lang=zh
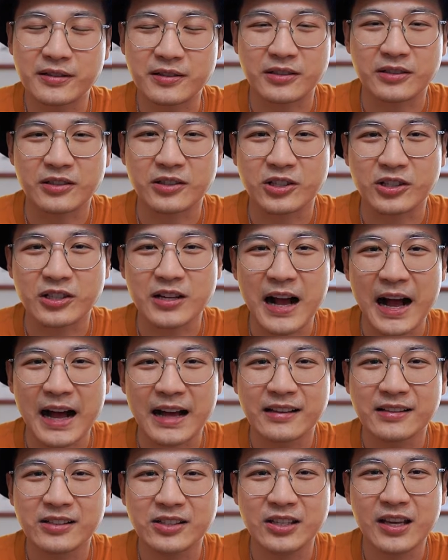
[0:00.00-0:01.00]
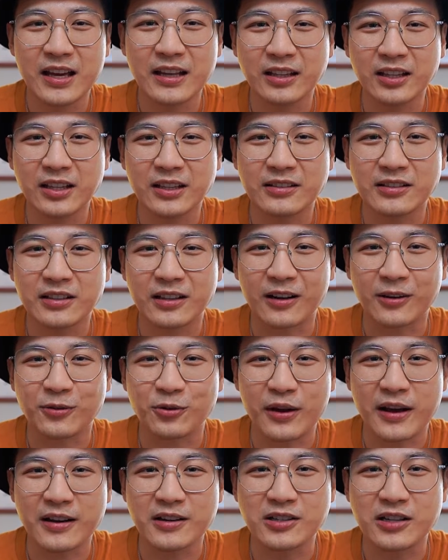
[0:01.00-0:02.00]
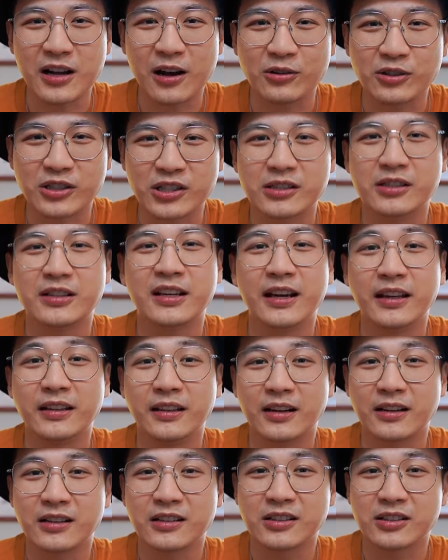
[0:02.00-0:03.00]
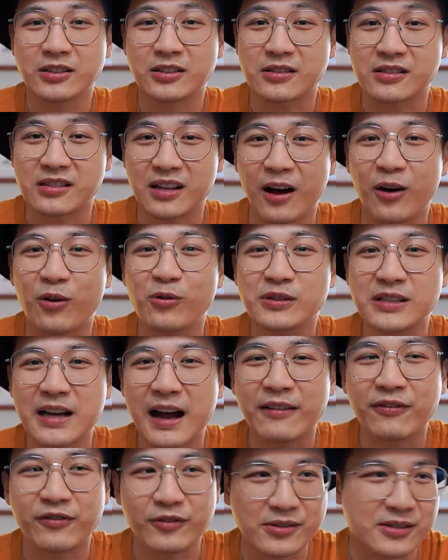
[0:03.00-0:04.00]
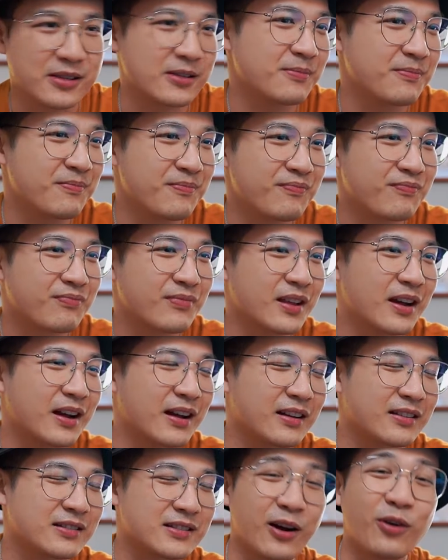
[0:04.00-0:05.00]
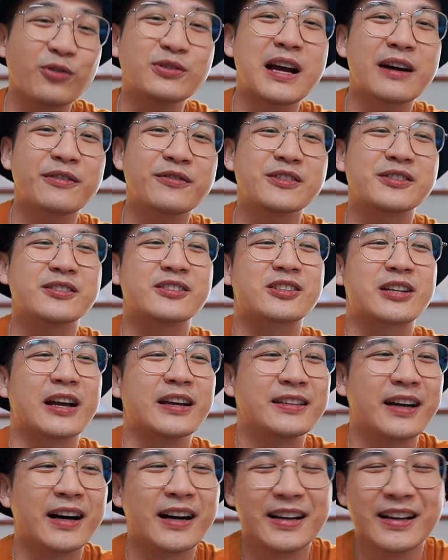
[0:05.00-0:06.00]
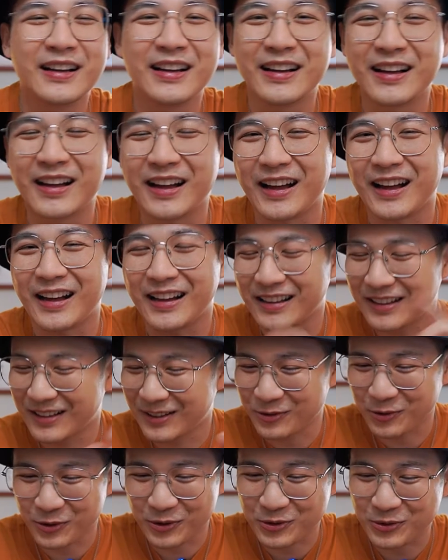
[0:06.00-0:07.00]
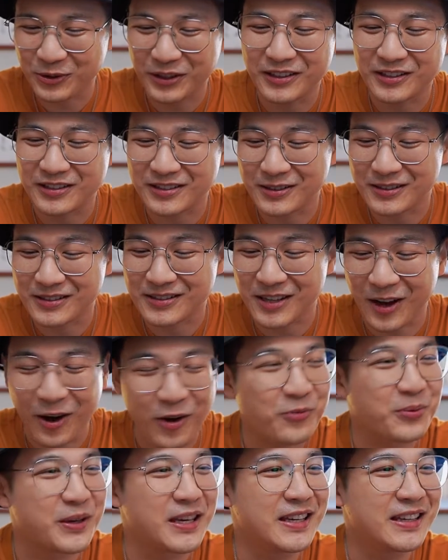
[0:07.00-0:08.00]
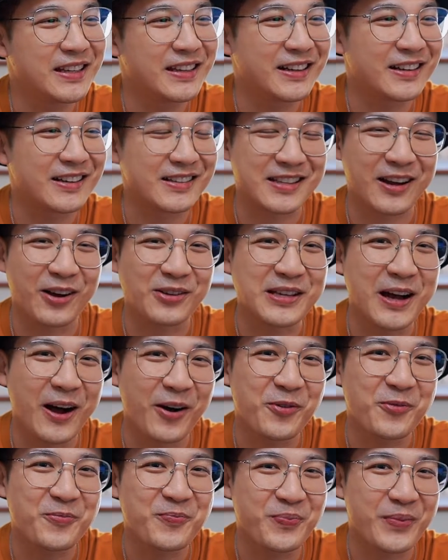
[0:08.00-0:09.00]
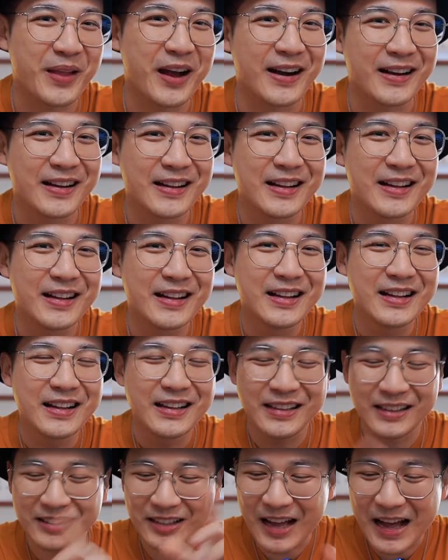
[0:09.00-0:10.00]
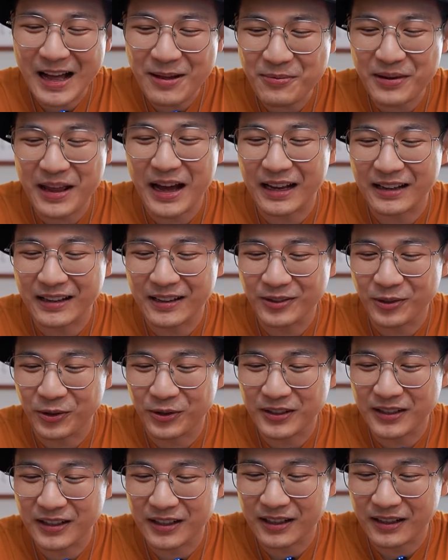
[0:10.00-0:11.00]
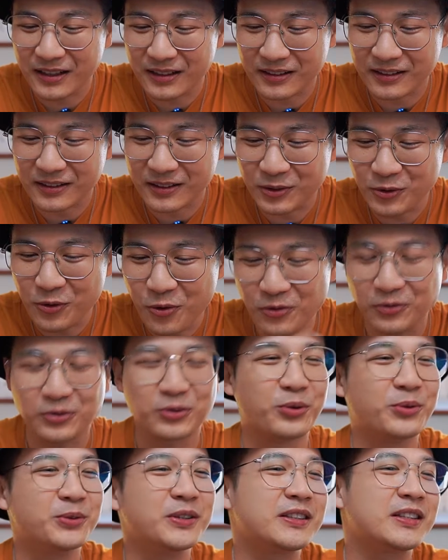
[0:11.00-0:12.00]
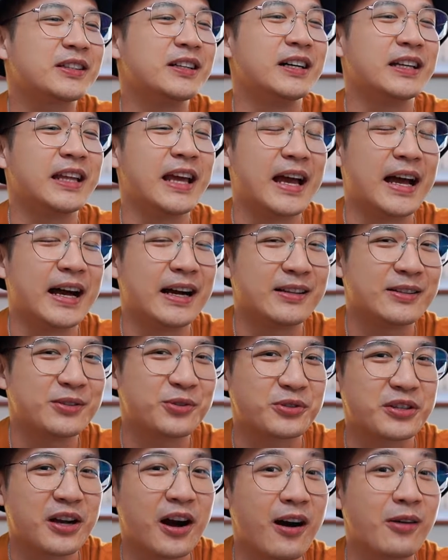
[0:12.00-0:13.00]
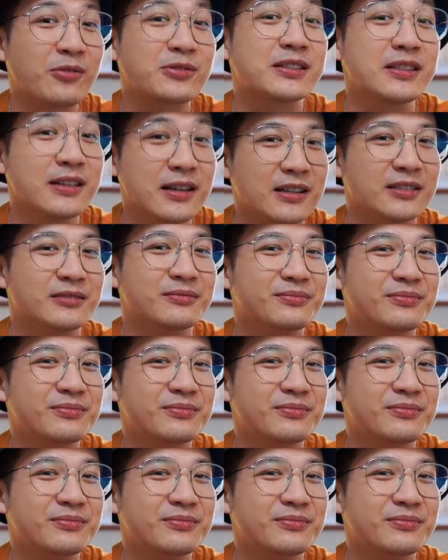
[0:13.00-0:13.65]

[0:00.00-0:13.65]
此时啊，接替这个袁绍事业的是曹家父子啊。曹家父子谁呢？哎，我说的是曹丕和曹操啊。那他们俩呢，有一个很共同的特点啊，就是好色。